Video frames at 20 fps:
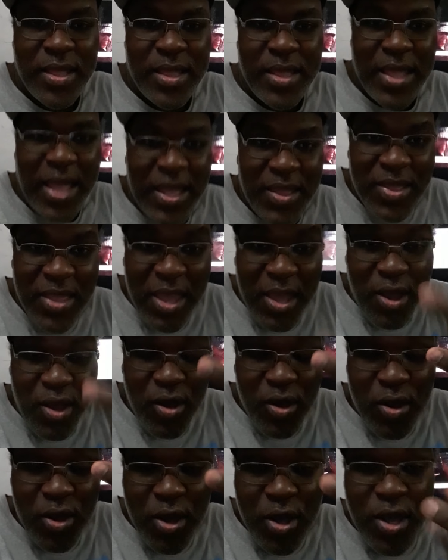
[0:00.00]
La
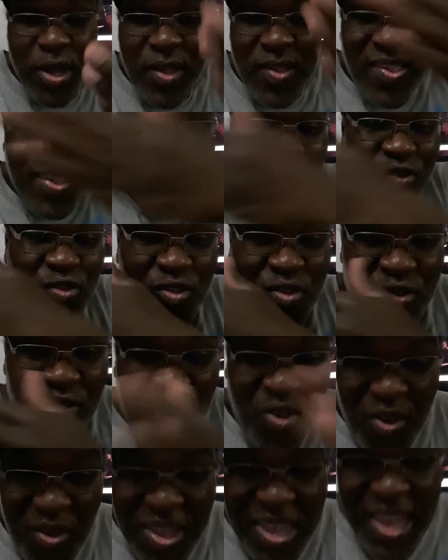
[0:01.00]
terre, c'est juste
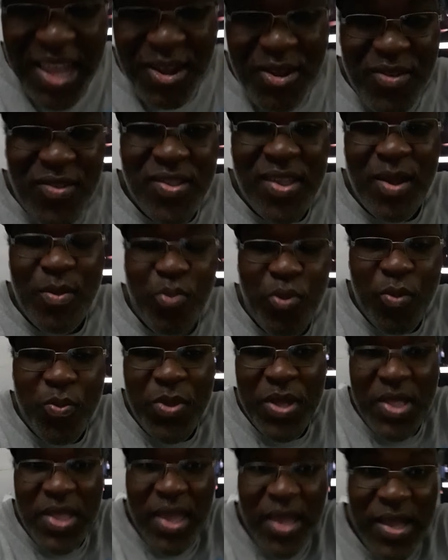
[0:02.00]
Dieu qui est le seul
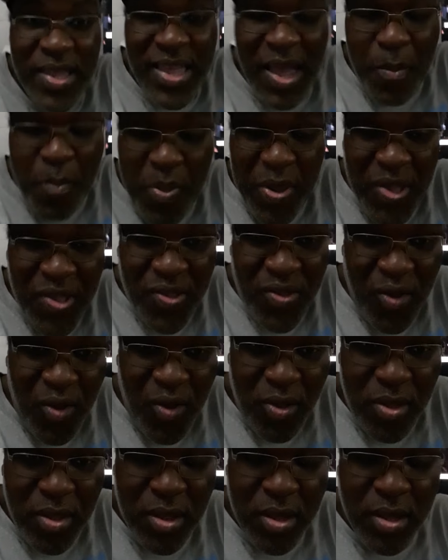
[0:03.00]
propriétaire. Il n'y a
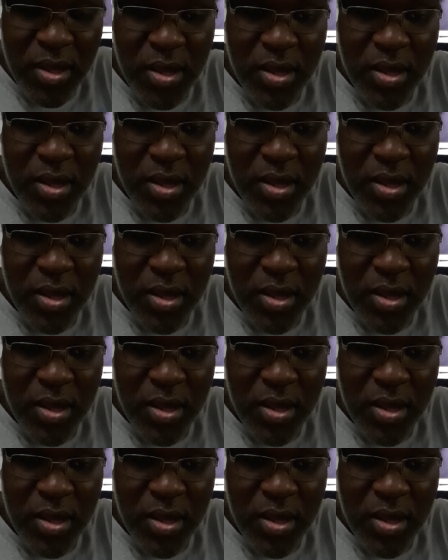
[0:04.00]
personne.